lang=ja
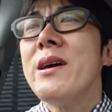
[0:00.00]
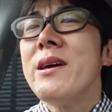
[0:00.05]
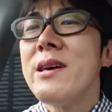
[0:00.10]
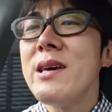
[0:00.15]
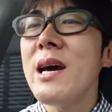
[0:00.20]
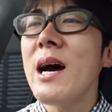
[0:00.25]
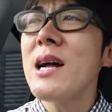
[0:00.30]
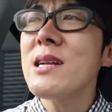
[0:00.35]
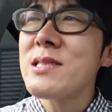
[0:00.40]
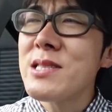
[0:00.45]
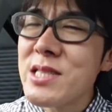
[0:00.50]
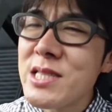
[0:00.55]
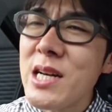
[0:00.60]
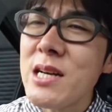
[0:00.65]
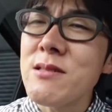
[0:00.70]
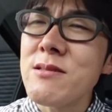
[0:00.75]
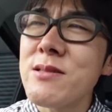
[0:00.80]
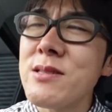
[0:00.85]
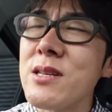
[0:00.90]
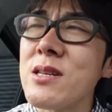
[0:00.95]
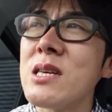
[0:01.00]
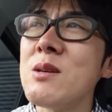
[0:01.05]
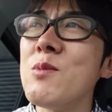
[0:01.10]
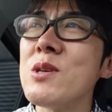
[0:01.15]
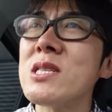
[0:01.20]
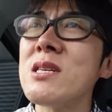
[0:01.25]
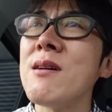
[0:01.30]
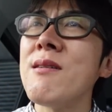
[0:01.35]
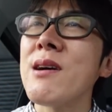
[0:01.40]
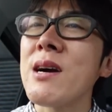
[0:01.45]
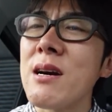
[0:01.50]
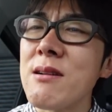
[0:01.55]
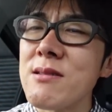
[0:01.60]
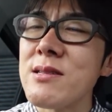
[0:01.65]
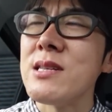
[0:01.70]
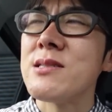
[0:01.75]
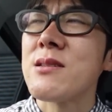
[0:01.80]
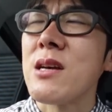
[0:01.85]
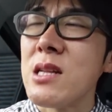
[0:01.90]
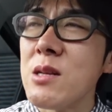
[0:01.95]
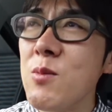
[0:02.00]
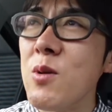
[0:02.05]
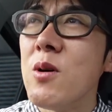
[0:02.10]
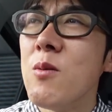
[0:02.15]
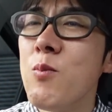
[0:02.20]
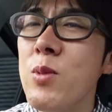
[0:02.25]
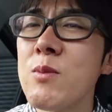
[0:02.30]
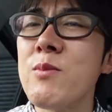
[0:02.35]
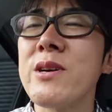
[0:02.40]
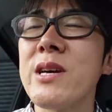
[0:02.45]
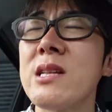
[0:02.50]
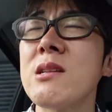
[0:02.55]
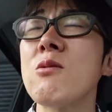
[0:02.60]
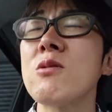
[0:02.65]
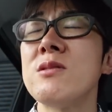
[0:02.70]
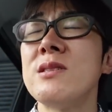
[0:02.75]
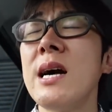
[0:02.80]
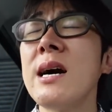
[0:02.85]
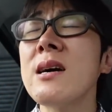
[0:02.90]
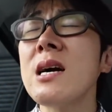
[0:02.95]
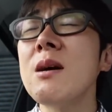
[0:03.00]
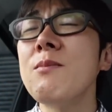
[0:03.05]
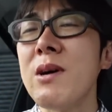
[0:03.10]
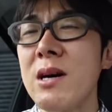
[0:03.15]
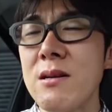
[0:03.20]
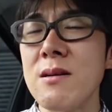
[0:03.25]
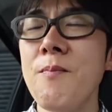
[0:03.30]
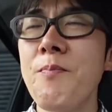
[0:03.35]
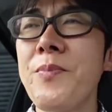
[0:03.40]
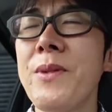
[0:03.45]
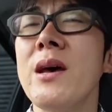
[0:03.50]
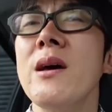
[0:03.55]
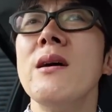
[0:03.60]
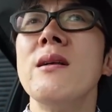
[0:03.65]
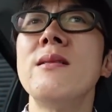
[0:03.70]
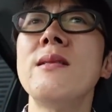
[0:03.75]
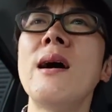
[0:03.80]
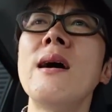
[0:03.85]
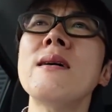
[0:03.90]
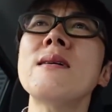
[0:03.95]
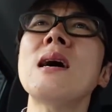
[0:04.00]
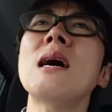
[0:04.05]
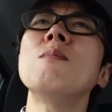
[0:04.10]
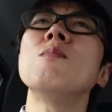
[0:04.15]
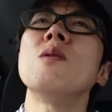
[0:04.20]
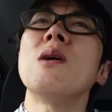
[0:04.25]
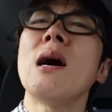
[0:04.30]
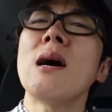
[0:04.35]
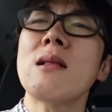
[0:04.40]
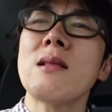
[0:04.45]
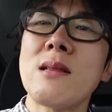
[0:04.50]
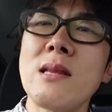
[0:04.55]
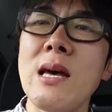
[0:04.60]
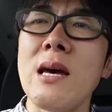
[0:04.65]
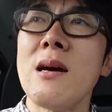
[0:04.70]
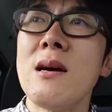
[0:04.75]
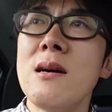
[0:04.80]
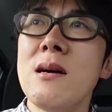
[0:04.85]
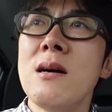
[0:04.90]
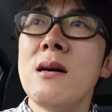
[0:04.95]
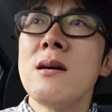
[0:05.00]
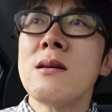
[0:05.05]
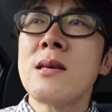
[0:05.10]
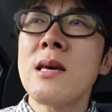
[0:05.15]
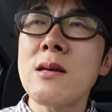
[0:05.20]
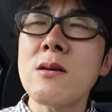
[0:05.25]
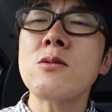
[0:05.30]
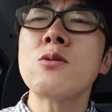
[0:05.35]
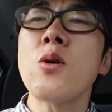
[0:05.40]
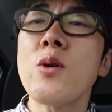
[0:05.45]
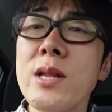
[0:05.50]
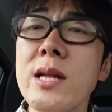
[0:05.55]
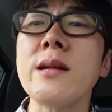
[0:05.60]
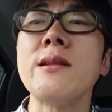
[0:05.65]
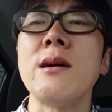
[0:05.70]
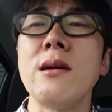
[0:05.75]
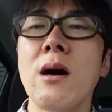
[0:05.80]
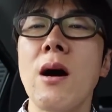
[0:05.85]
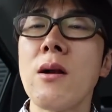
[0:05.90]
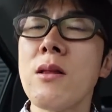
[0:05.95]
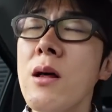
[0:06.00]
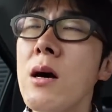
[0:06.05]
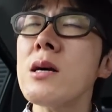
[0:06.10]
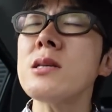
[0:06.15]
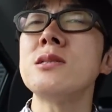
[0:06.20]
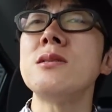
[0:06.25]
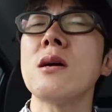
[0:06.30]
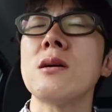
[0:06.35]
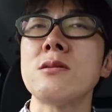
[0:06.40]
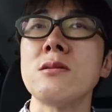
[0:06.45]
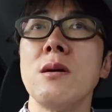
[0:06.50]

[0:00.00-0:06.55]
やっちゃうって気持ちはわかるんですけども僕もやったこと何回もある何回もあって結局取れないんだよあれなんかしないけ